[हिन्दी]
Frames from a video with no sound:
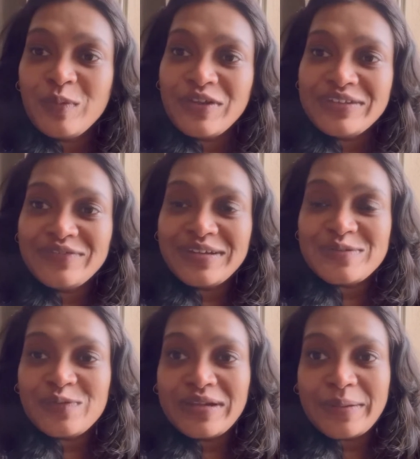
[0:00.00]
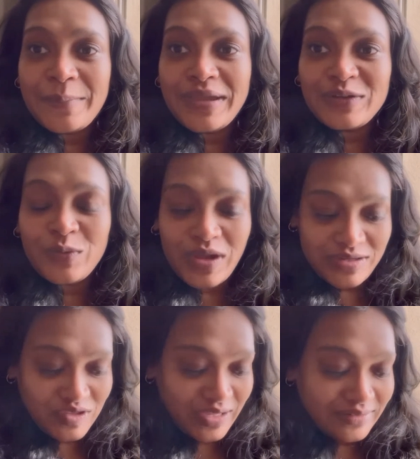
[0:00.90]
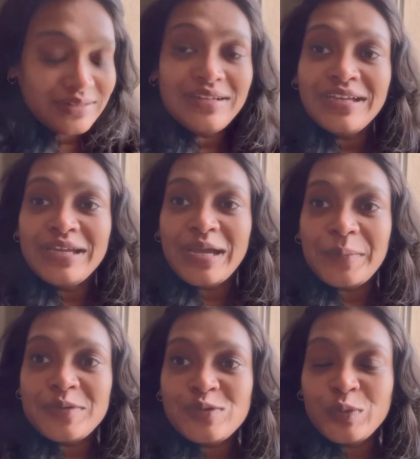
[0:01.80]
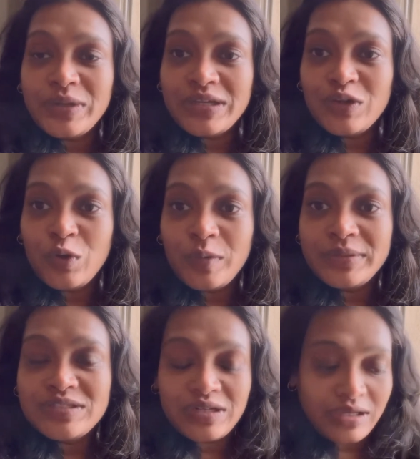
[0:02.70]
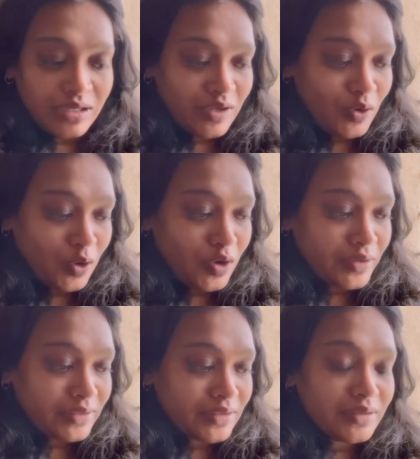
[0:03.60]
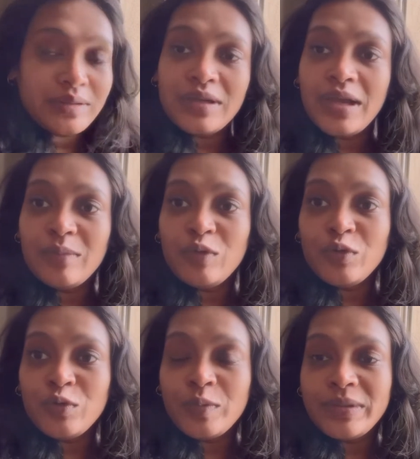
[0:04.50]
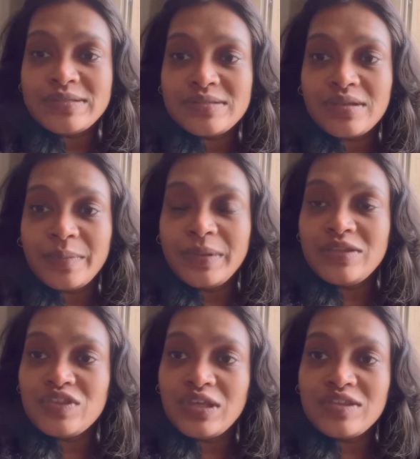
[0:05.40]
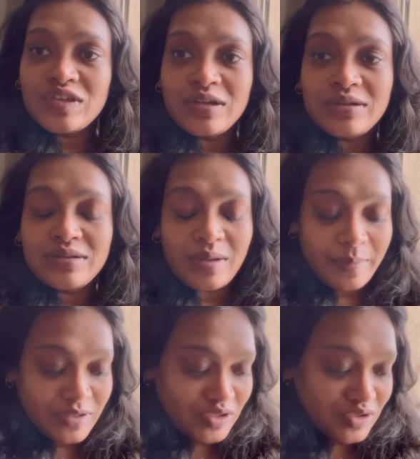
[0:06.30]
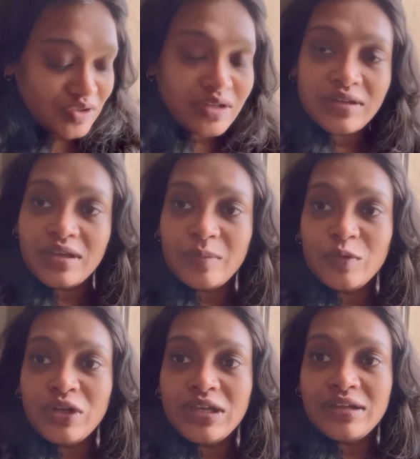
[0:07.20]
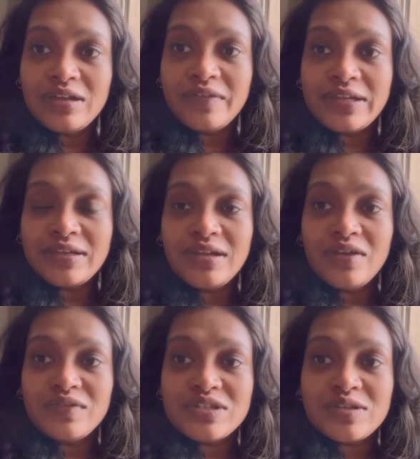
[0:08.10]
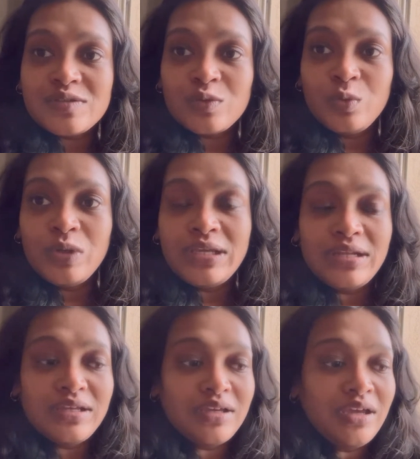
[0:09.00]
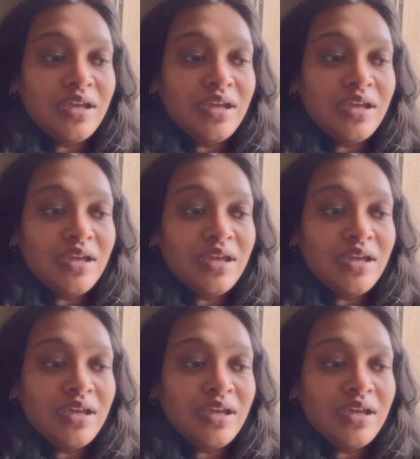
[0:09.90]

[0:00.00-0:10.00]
मॉर्निंग फ्रेंड्स वेलकम बैक टू आर चैनल अभी सुबह के नौ बज रहे हैं और हम लोगों को बस अभी चेंज कर कपड़े चेंज करके हम लोग निकलने वाले हैं लविश के स्कूल के लिए